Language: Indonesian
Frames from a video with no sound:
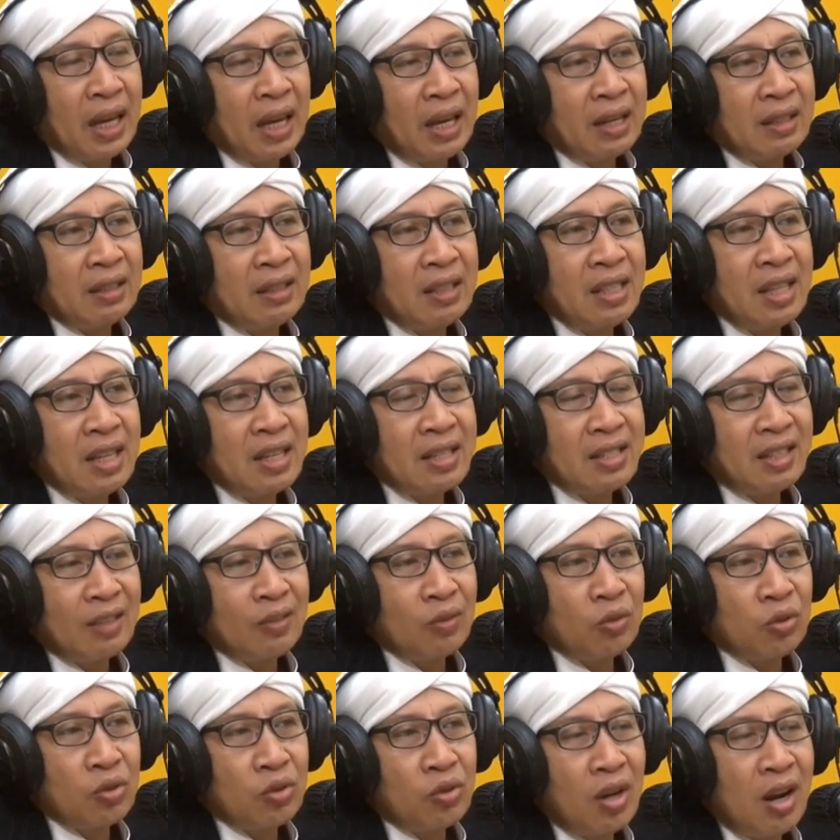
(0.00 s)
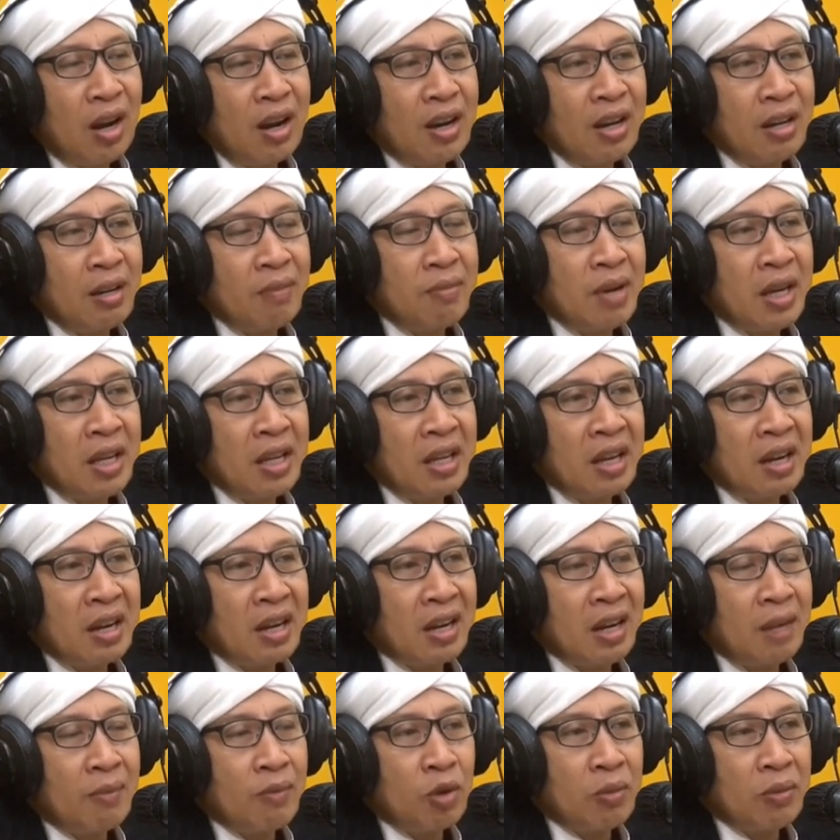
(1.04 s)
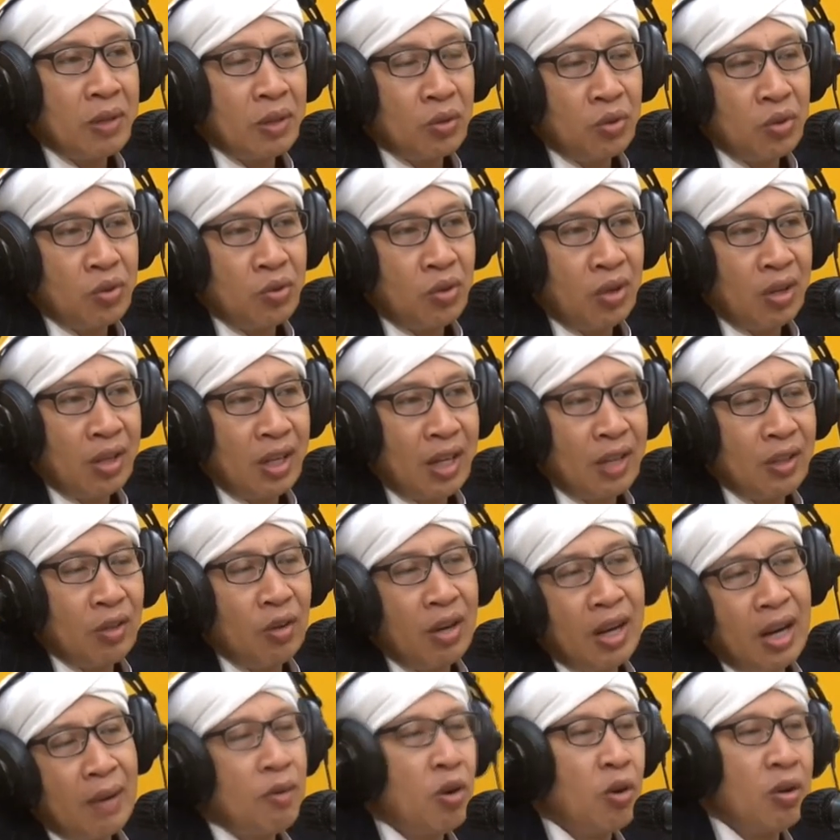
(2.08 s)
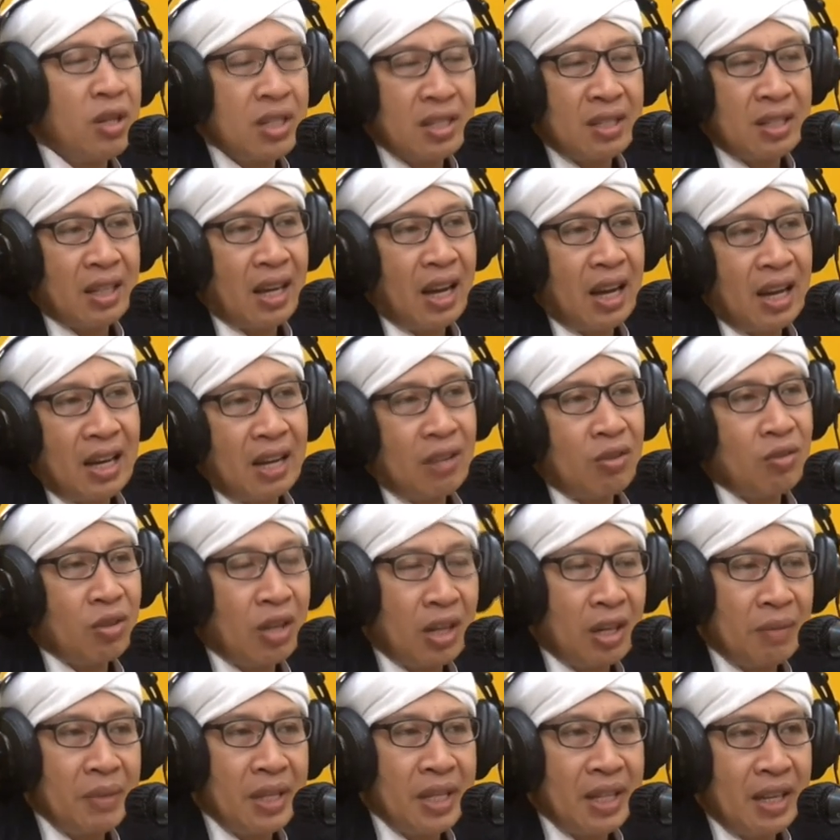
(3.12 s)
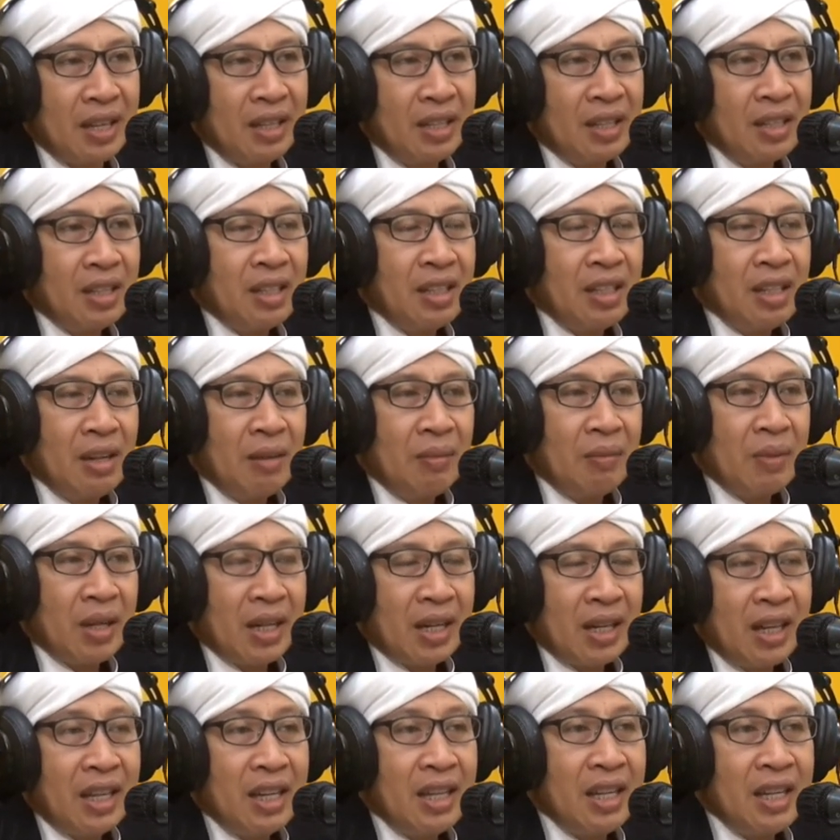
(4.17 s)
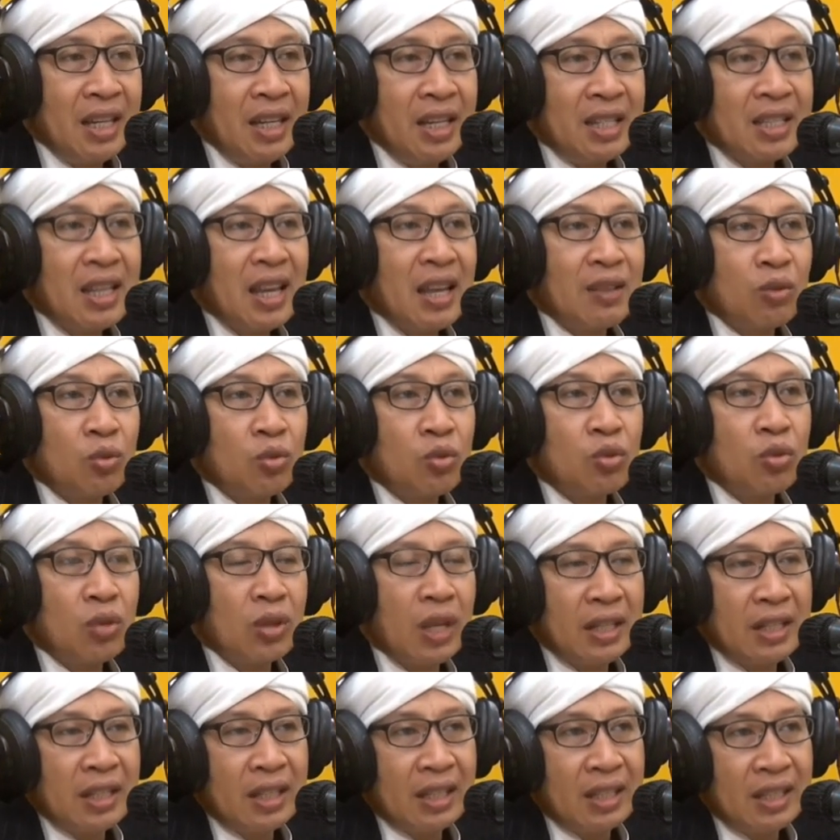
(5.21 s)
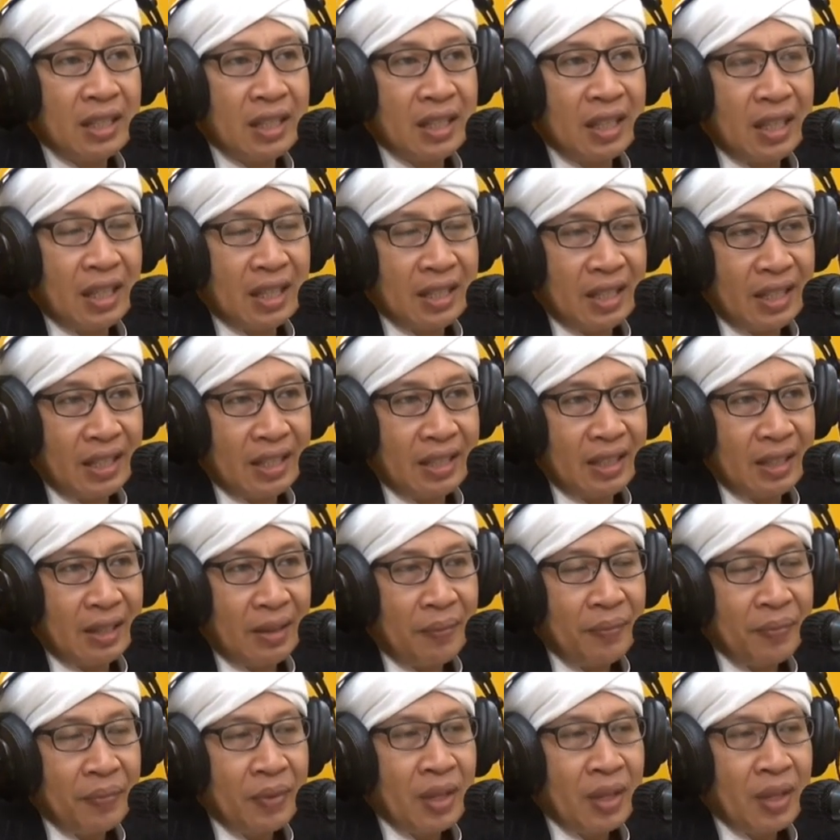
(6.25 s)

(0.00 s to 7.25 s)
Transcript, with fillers: Artinya satu sholat dibayar 6,7 on atau 6 on setengah lah kurang lebihnya. Maka ini satu sholat yang ditinggalkannya.